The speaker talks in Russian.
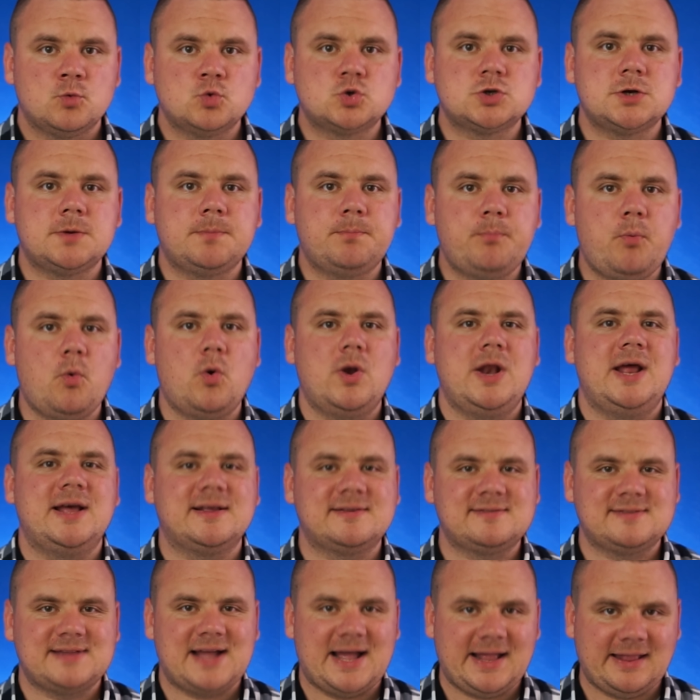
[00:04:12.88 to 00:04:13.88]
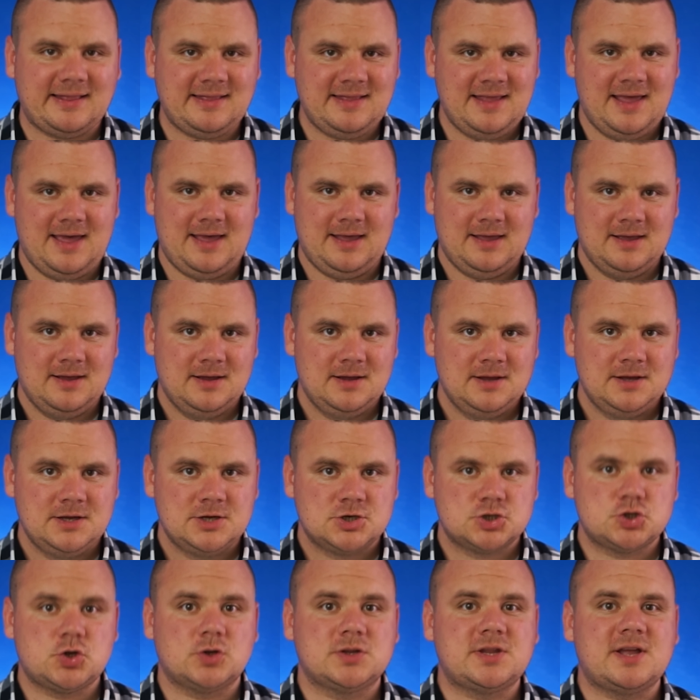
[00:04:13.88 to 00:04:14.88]
уже более 100 дней,
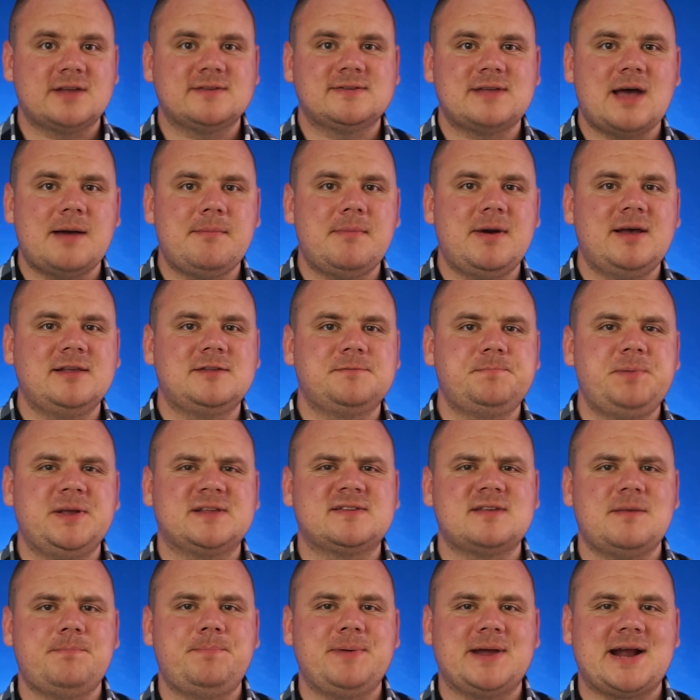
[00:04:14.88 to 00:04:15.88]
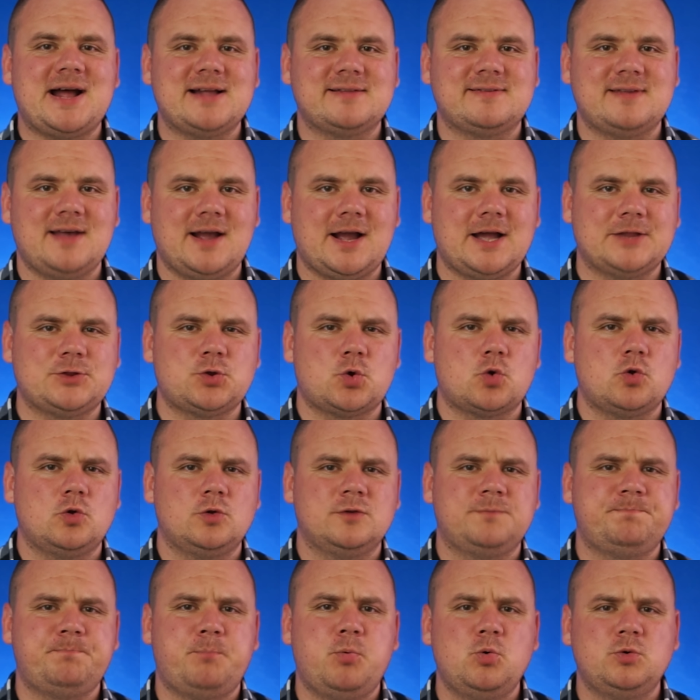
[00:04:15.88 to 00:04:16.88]
что та самая спецоперация,
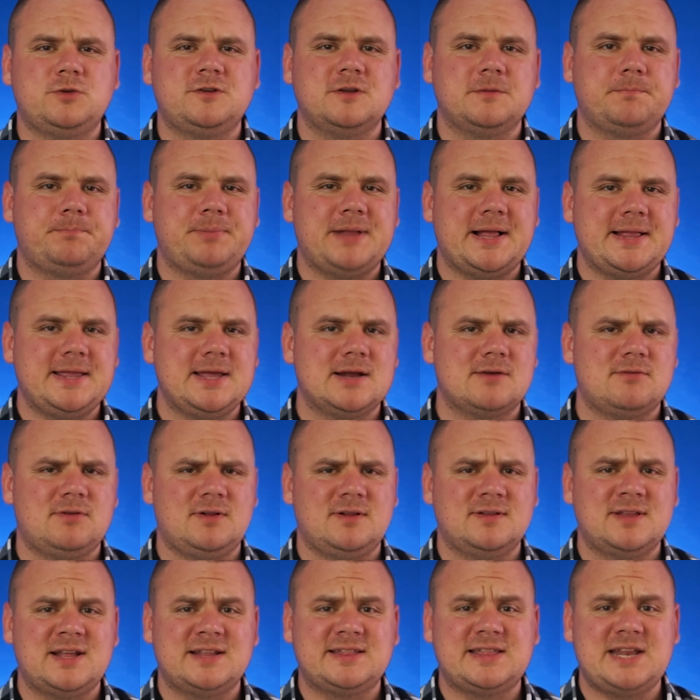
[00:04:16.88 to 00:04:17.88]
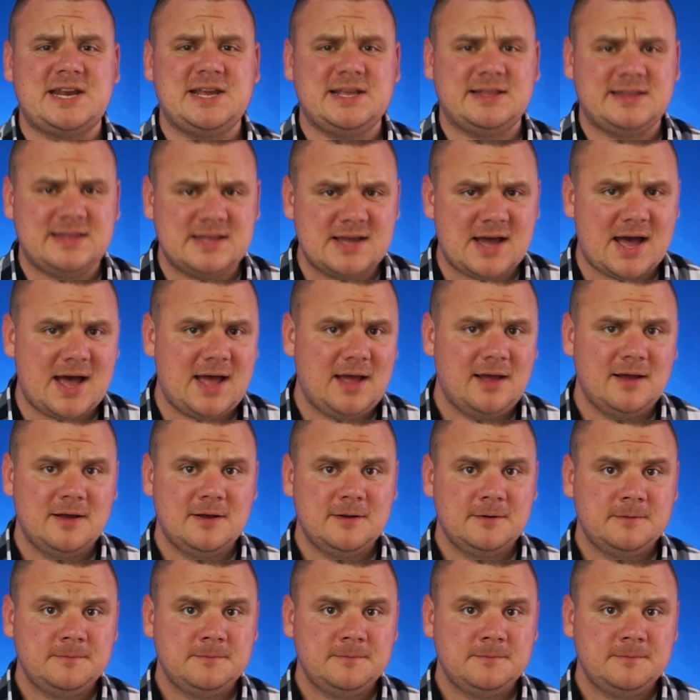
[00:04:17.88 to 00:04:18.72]
которую Путин планировал на три дня,